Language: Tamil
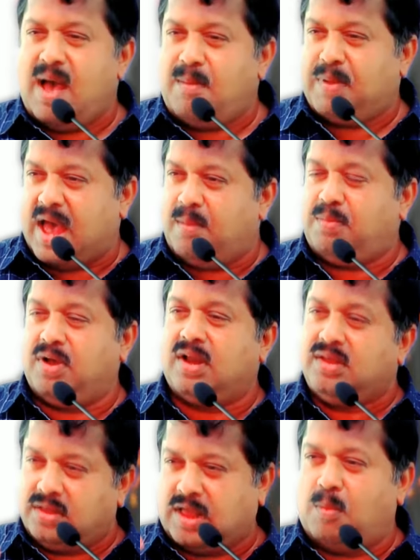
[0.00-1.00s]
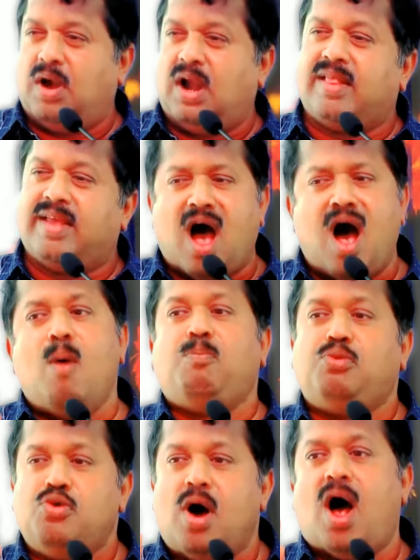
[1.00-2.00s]
ஆப் ஆப்புங்கிறதுக்கு தமிழில் அதை
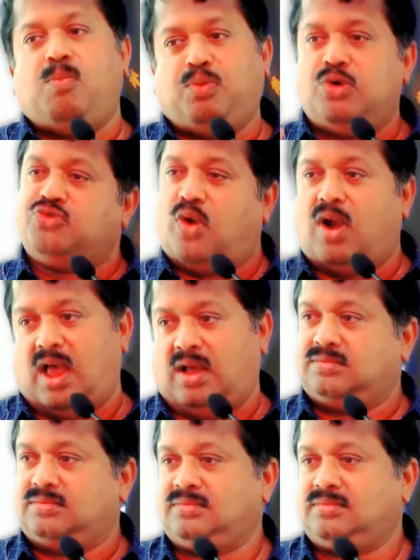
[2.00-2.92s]
ஆப்பு ஆப்புன்னு சொல்லலாம்